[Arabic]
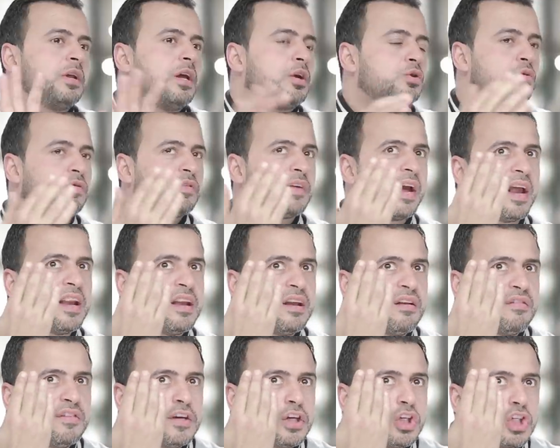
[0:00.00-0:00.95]
منها شوف
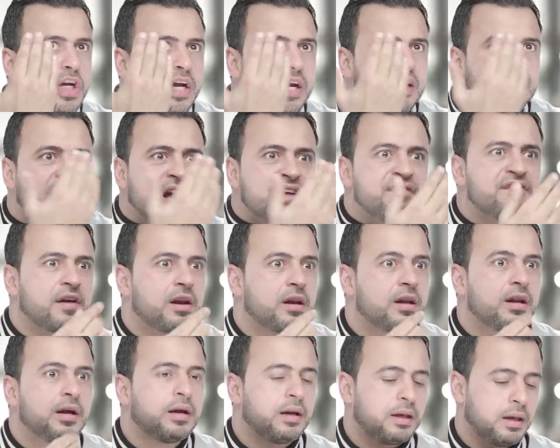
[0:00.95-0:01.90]
كان في شيء
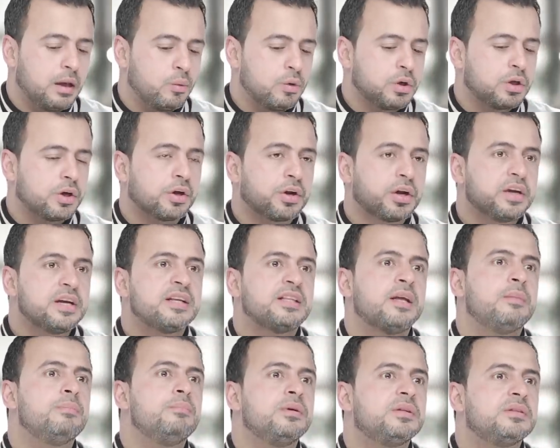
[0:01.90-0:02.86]
اتقفل لو الكراهيه
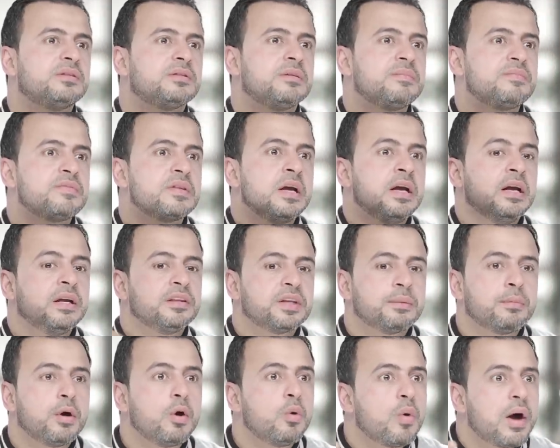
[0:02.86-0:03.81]
دبت
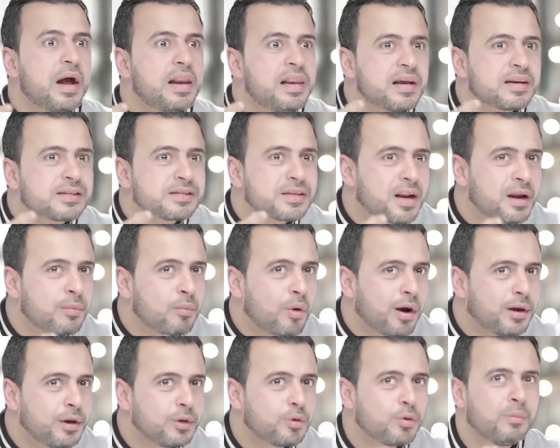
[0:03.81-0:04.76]
طب هو قال لك سلام
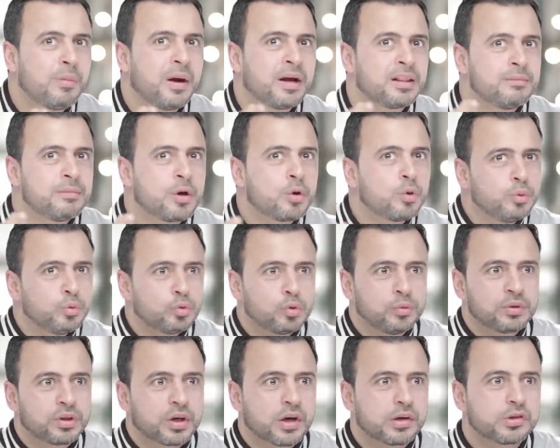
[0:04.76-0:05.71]
عليكم بعد ما
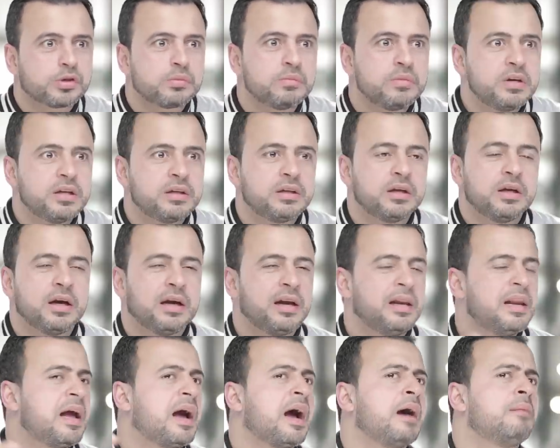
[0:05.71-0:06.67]
كنتوا متخاصمين
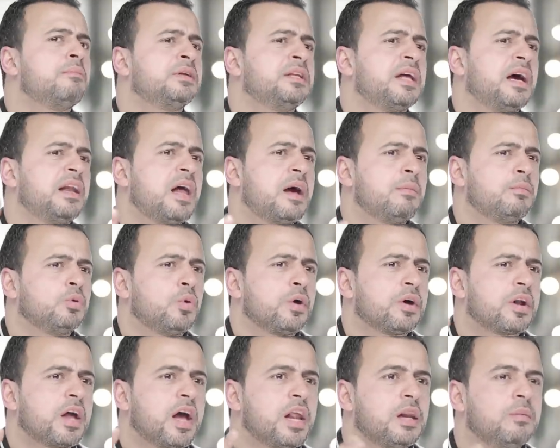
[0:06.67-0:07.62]
لا يا عم ده قالها من
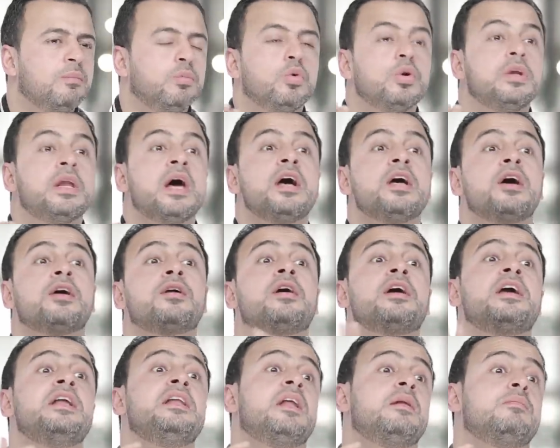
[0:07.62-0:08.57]
وراء قلبه لا
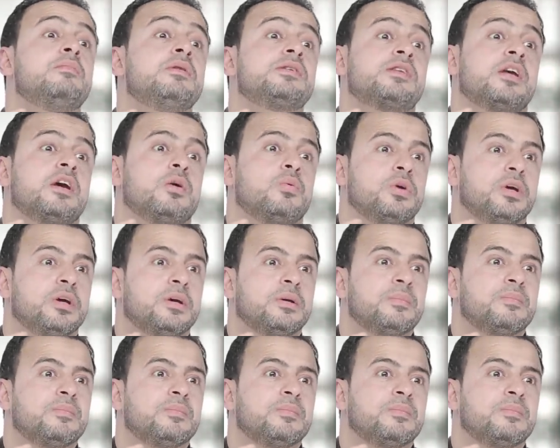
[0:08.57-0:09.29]
يرى الا المساوئ